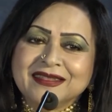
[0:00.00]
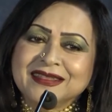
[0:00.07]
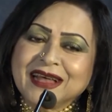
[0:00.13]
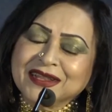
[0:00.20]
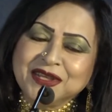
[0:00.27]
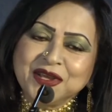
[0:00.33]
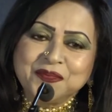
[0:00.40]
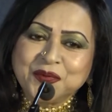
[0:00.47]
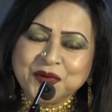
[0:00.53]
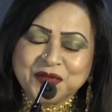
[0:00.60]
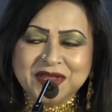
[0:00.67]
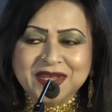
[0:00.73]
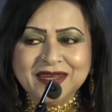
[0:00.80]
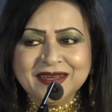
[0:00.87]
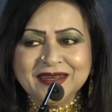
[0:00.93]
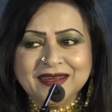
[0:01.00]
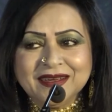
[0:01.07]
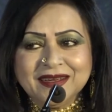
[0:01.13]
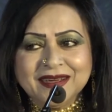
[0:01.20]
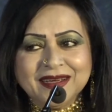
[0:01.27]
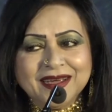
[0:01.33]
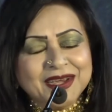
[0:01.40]
তাদের প্রতি
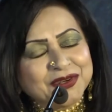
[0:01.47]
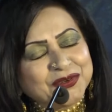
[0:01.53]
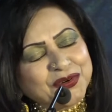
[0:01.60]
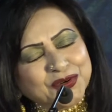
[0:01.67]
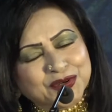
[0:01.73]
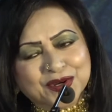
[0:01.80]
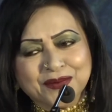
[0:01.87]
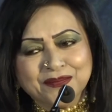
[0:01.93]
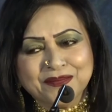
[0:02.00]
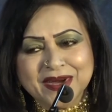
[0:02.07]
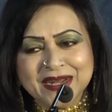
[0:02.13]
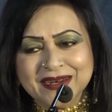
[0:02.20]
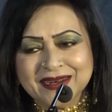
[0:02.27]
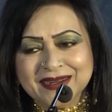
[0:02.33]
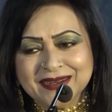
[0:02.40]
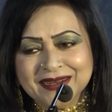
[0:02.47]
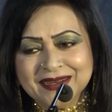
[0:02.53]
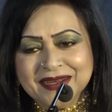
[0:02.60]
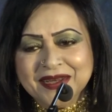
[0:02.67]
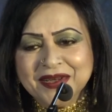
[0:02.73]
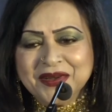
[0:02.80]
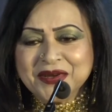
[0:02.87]
একটু সম্মান
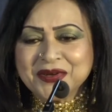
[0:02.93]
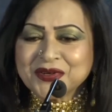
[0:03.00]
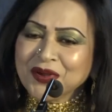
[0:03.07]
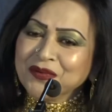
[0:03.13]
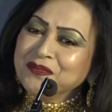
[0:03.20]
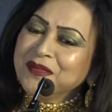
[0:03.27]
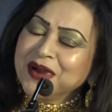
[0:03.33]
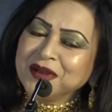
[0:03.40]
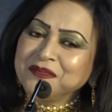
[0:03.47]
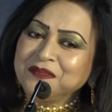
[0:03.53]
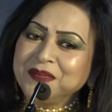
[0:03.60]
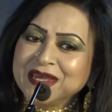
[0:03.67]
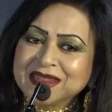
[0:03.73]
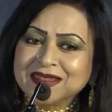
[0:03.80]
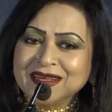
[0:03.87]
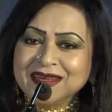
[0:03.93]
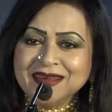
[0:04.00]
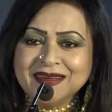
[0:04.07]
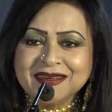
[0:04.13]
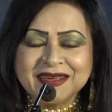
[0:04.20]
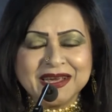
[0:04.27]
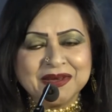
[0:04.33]
সম্মান পেতে
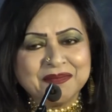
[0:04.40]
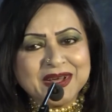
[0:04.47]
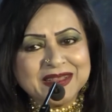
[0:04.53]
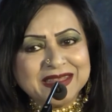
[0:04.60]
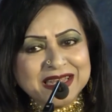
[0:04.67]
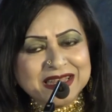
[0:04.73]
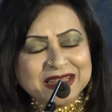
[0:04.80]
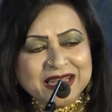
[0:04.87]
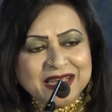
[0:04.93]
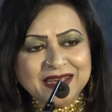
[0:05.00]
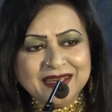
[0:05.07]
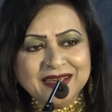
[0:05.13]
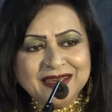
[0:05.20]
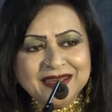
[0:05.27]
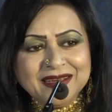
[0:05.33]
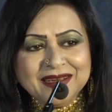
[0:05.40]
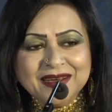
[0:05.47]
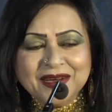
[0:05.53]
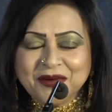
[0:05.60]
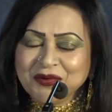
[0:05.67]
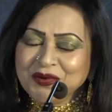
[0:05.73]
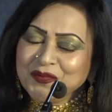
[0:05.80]
কিংবা দিতে
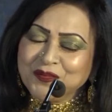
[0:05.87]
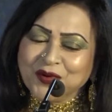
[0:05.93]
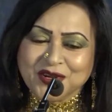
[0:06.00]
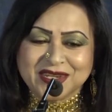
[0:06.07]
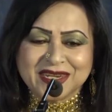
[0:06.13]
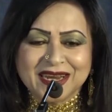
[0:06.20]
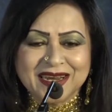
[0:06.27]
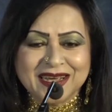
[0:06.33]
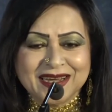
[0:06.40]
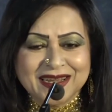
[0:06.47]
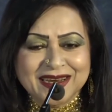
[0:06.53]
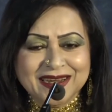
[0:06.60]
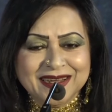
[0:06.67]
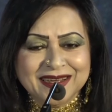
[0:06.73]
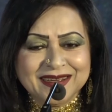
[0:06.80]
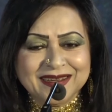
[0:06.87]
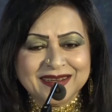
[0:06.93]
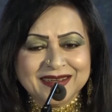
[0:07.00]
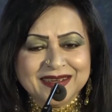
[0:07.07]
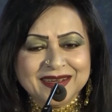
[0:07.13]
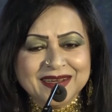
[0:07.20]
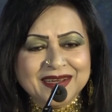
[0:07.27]
কোনো পয়সা লাগে না
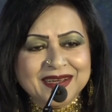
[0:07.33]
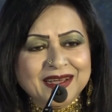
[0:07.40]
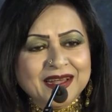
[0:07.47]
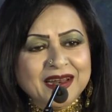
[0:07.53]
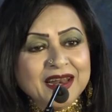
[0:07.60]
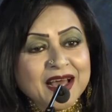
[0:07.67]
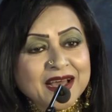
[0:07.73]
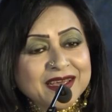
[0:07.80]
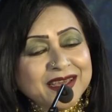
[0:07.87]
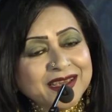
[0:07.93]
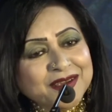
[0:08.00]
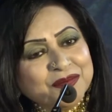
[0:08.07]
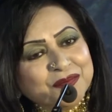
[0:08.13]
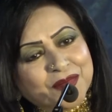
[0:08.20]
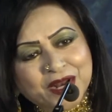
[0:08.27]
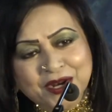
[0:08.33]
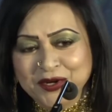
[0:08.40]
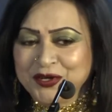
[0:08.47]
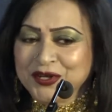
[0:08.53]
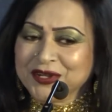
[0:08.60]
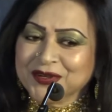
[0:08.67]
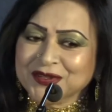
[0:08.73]
লাগে
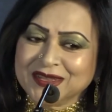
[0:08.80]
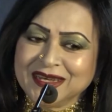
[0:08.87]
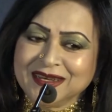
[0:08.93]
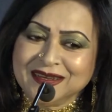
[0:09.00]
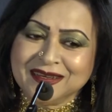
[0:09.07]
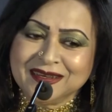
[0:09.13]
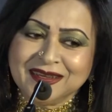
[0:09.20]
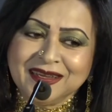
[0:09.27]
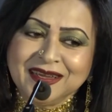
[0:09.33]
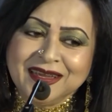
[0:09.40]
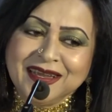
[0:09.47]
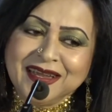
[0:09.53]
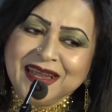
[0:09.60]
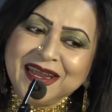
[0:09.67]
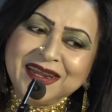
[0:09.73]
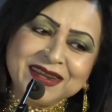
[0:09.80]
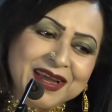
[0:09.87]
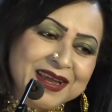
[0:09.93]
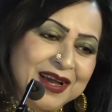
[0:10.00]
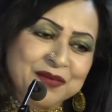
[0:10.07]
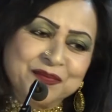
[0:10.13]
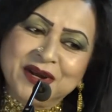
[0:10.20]
মানসিকতা
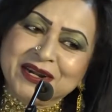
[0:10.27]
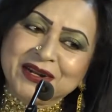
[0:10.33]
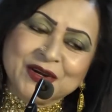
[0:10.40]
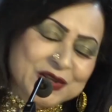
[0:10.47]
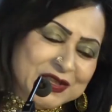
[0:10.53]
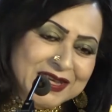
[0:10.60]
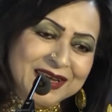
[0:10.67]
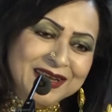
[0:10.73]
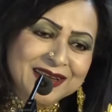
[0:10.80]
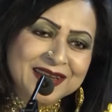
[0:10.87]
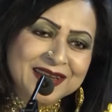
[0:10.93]
এটাই আমার কথা